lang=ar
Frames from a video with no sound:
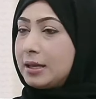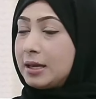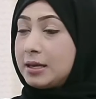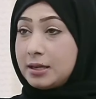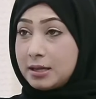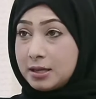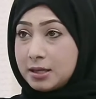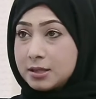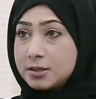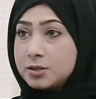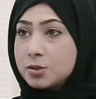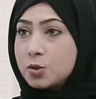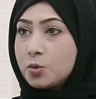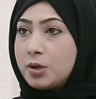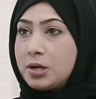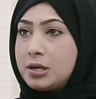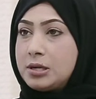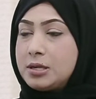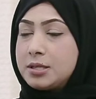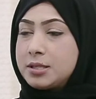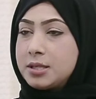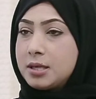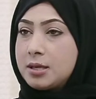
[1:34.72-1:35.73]
انا احط صور على
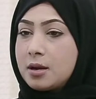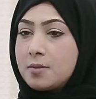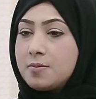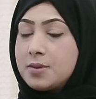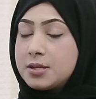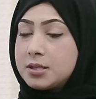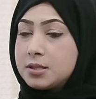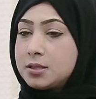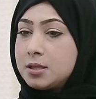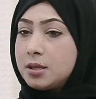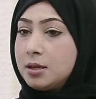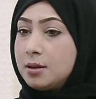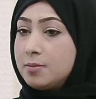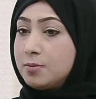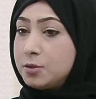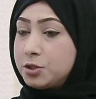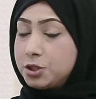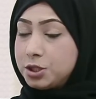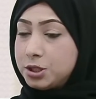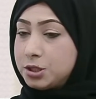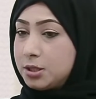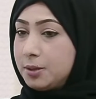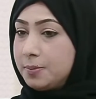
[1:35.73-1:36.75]
الانستغرام بس
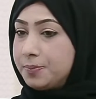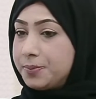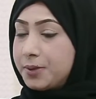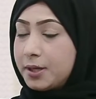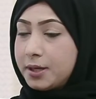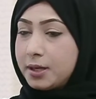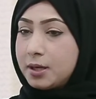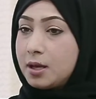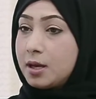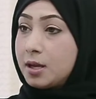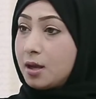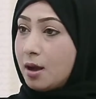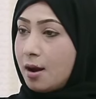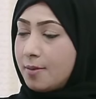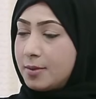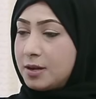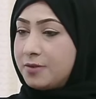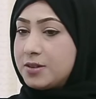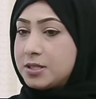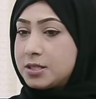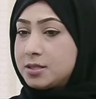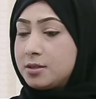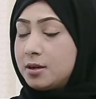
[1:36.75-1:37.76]
مش بطريقه كامل
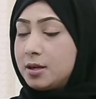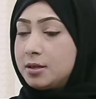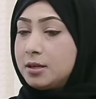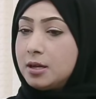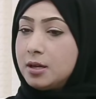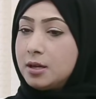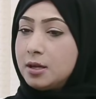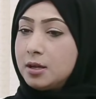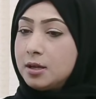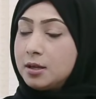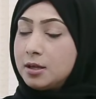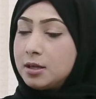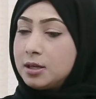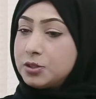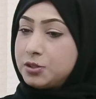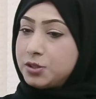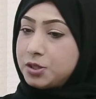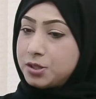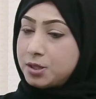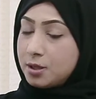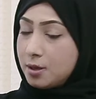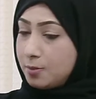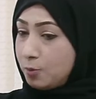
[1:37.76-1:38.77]
فستان آه،
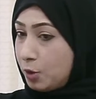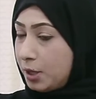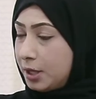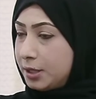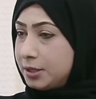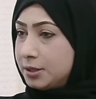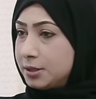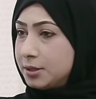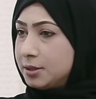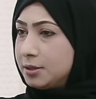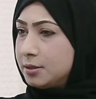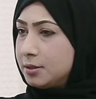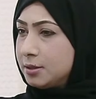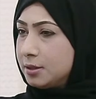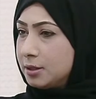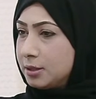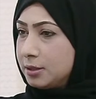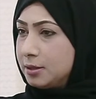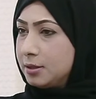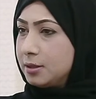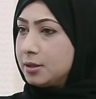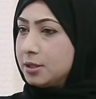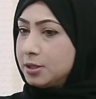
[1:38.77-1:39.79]
جزء معين
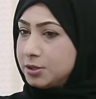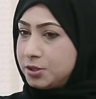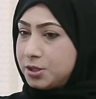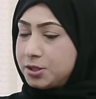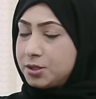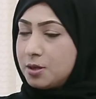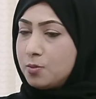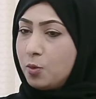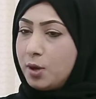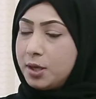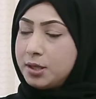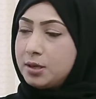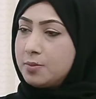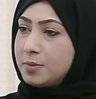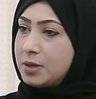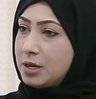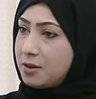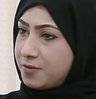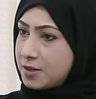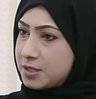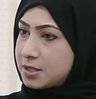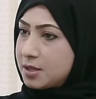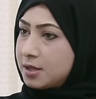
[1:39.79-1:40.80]
جزء معين من
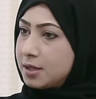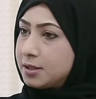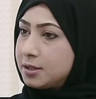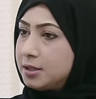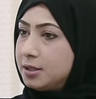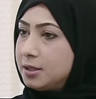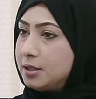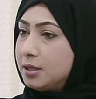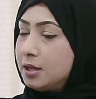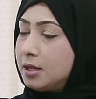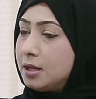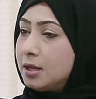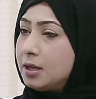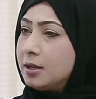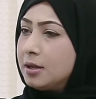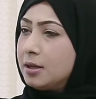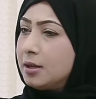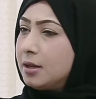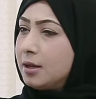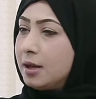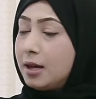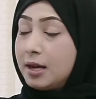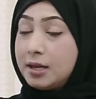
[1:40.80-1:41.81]
الفساتين مش انه
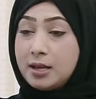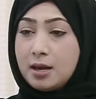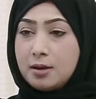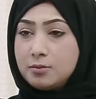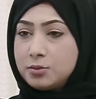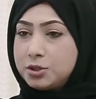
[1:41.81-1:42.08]
كامل لا خوفاً.